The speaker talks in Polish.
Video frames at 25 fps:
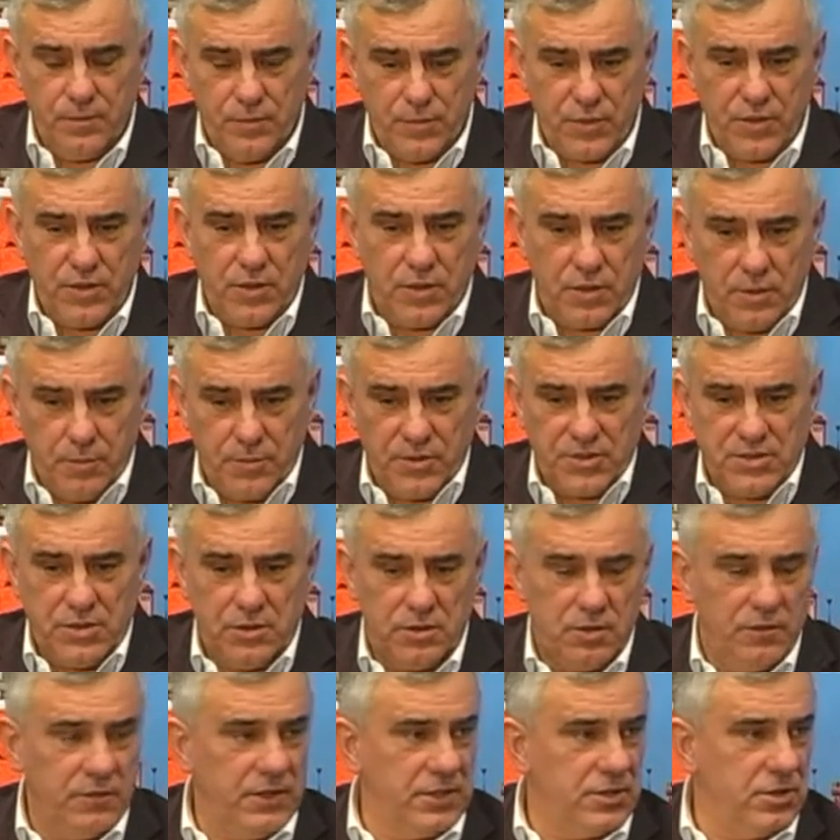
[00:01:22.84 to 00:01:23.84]

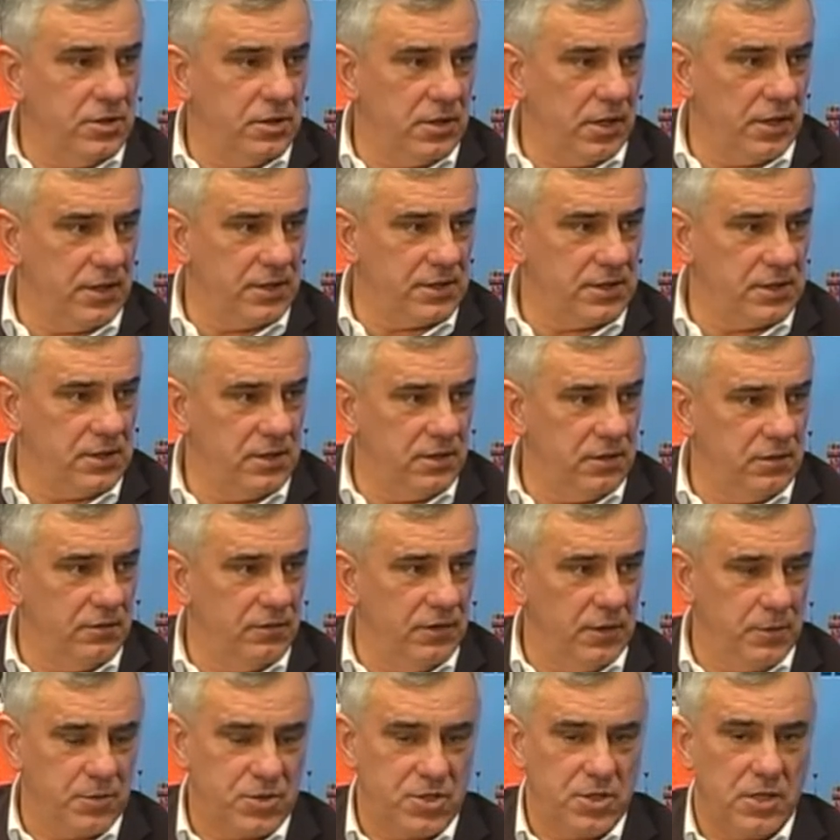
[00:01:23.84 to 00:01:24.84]
reprezentować interesy
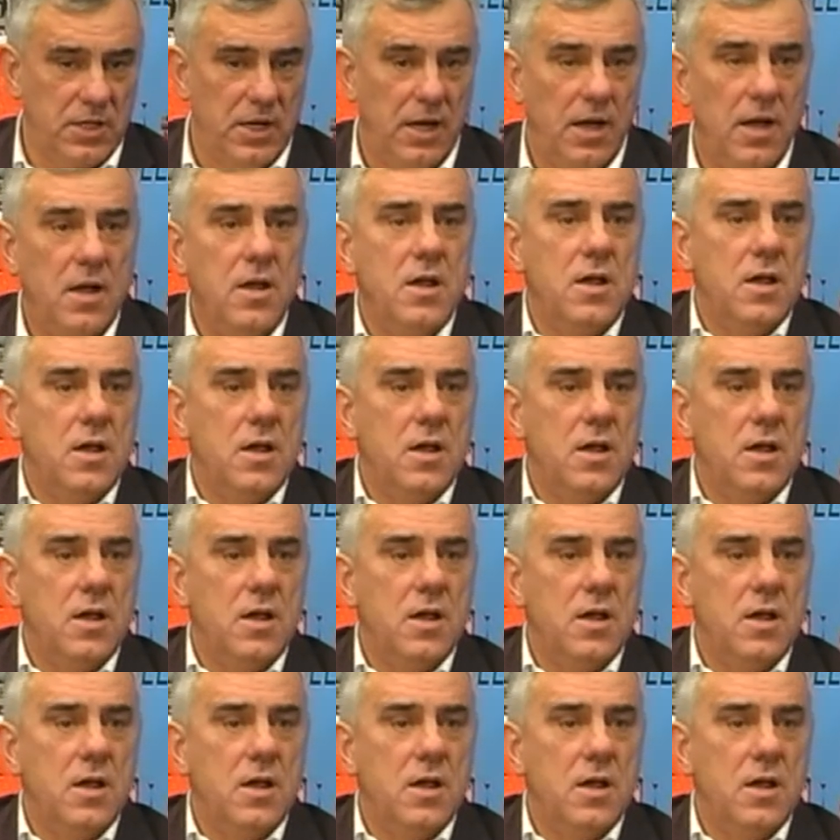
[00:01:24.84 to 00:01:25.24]
Wałbrzycha.